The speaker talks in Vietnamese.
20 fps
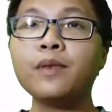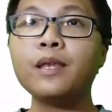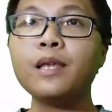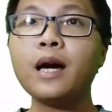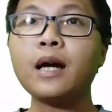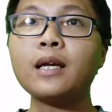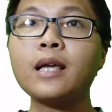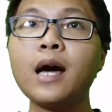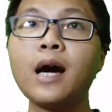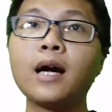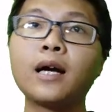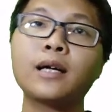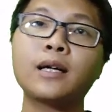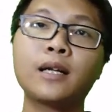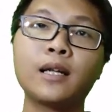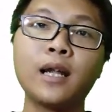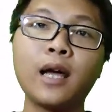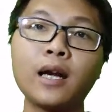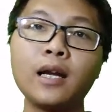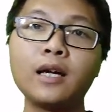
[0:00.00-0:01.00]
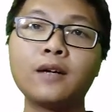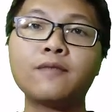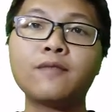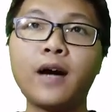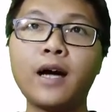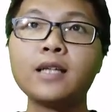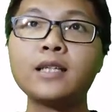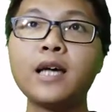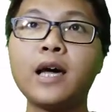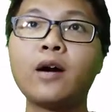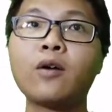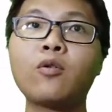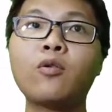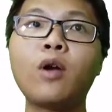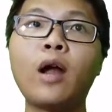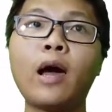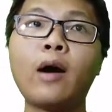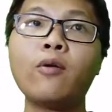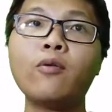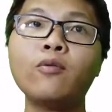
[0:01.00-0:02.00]
Dần dần năng lực phản xạ của
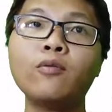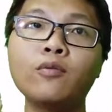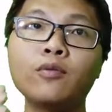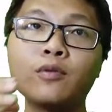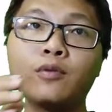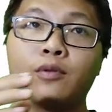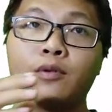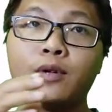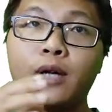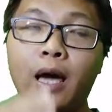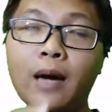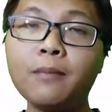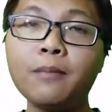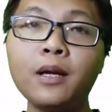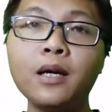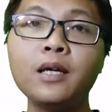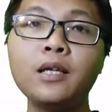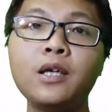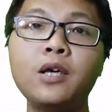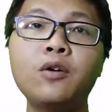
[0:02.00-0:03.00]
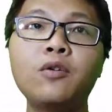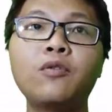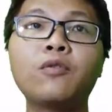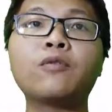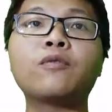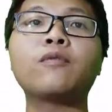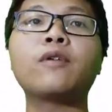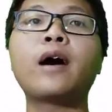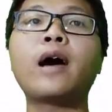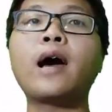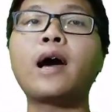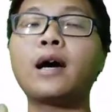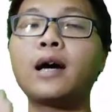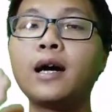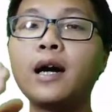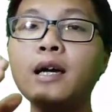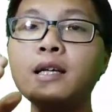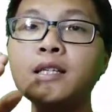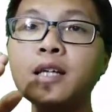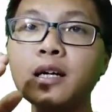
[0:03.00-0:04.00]
não Kém đi nhiều và
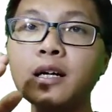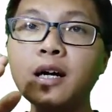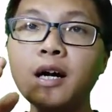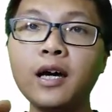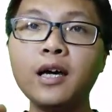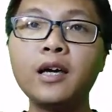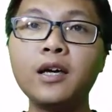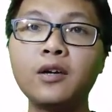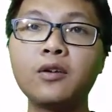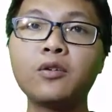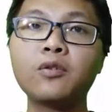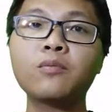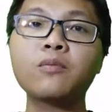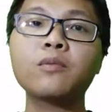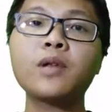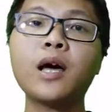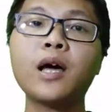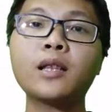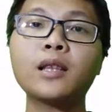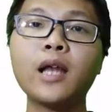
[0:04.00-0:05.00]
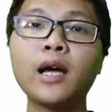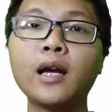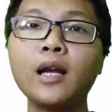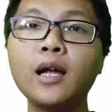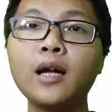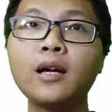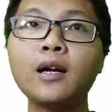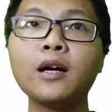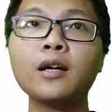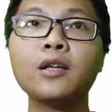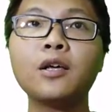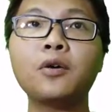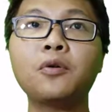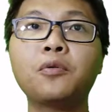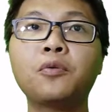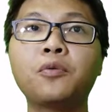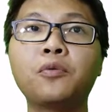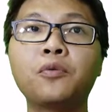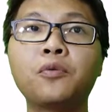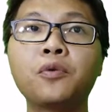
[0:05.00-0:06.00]
cái sức y của chúng ta tăng lên rất nhiều
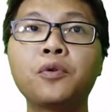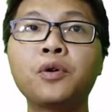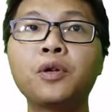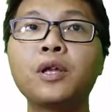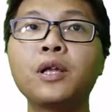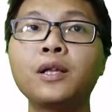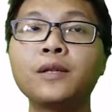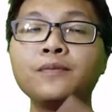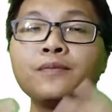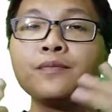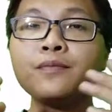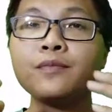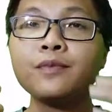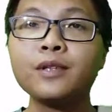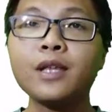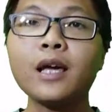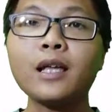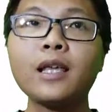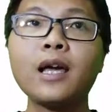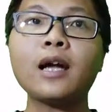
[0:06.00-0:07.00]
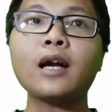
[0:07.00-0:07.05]
Chắc